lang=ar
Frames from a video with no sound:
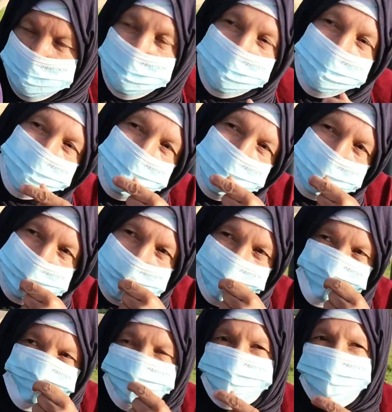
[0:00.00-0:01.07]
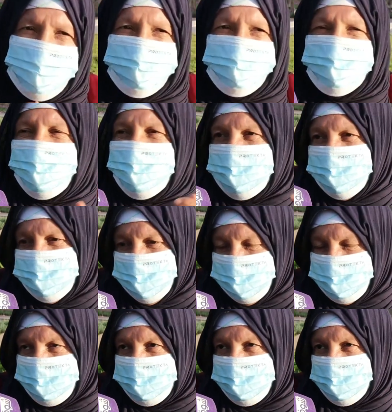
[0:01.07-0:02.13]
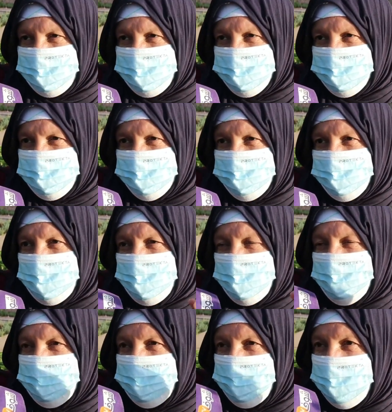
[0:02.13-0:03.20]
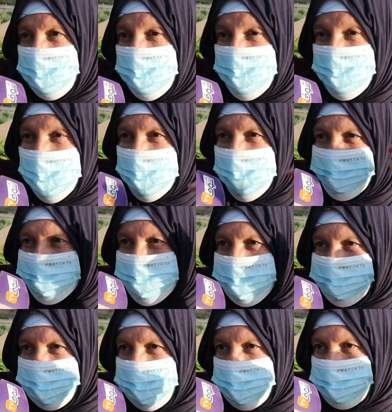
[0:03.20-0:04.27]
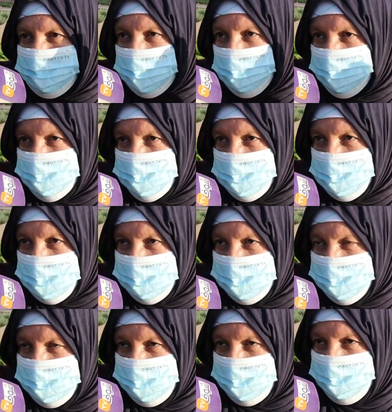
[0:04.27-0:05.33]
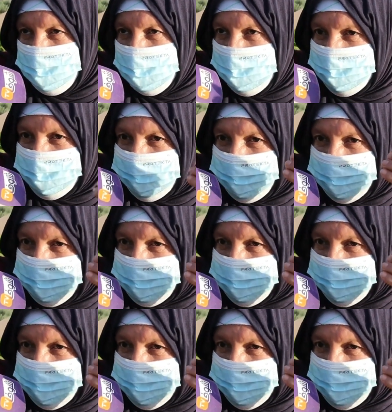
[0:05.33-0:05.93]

هي كتقول لي مضربني ودار ودار ليا هي اللي نزلت عليه بكروشي منين